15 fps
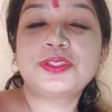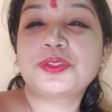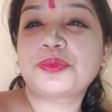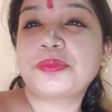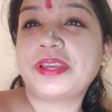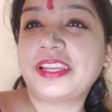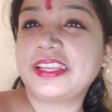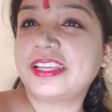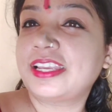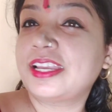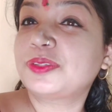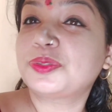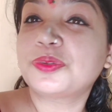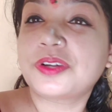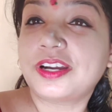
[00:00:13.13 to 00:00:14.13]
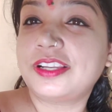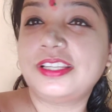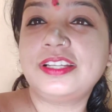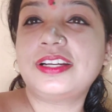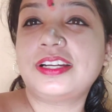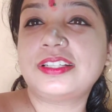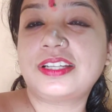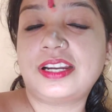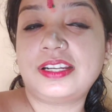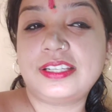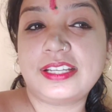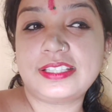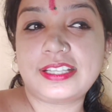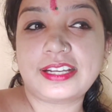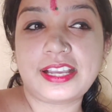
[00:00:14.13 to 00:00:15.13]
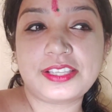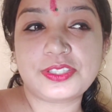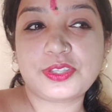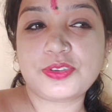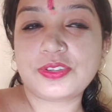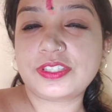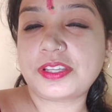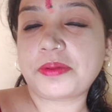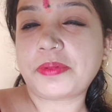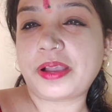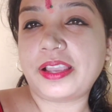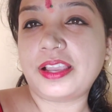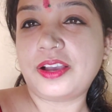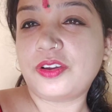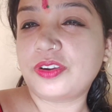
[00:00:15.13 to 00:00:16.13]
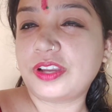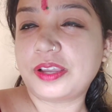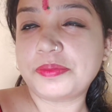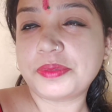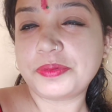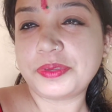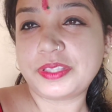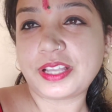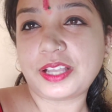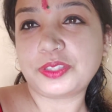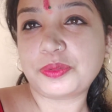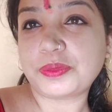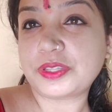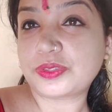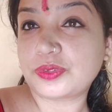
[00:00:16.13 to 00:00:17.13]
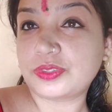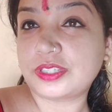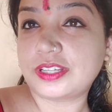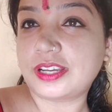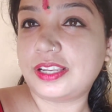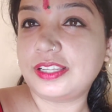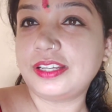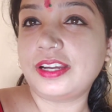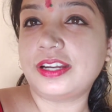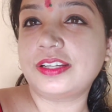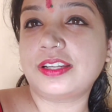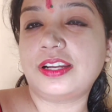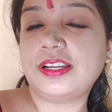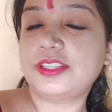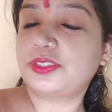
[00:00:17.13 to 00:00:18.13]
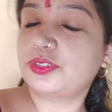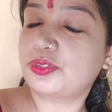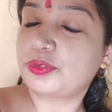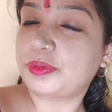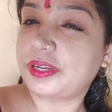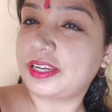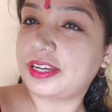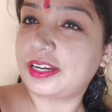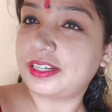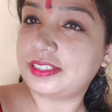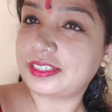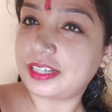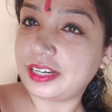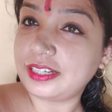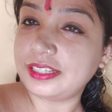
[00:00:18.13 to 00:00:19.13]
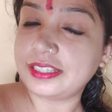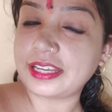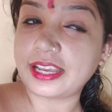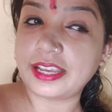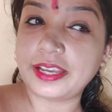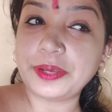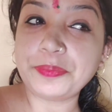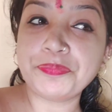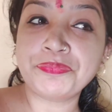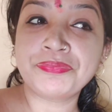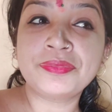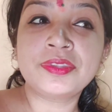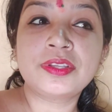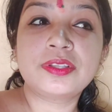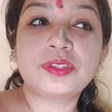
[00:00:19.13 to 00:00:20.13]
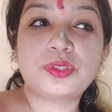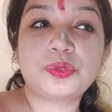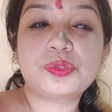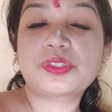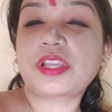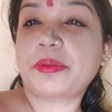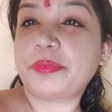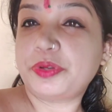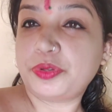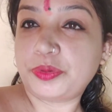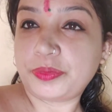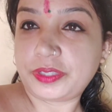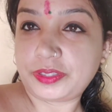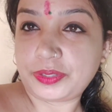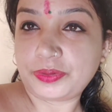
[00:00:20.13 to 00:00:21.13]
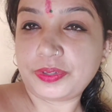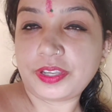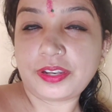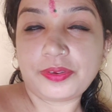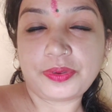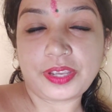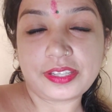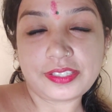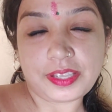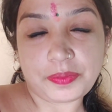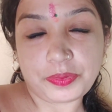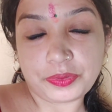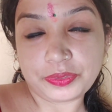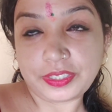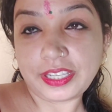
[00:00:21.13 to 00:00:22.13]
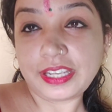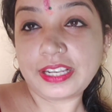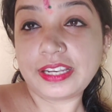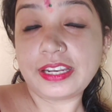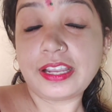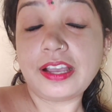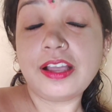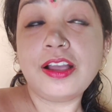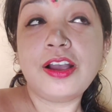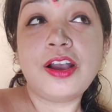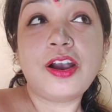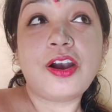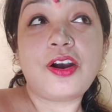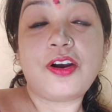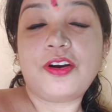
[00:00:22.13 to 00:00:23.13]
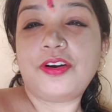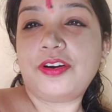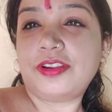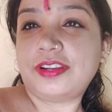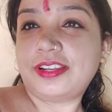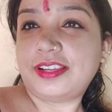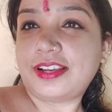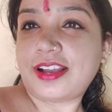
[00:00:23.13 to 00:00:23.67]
तो मैंने केक तो कल ही कट कर लिया था गाइस क्योंकि जब आया और गर्मी भी था तो मैं सोची कल ही कट कर लेती हूँ तो मैंने कट कर लिया है तो उसका वीडियो मैं दूँगी लोग गाइस आप लोग देख लेना और